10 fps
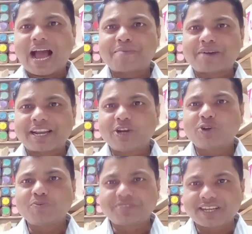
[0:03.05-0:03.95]
हमारे
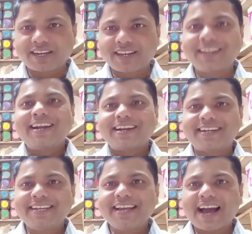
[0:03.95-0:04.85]
यूट्यूब चैनल
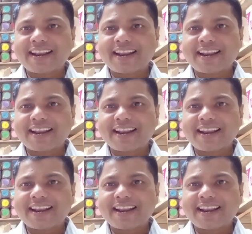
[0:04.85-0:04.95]
डी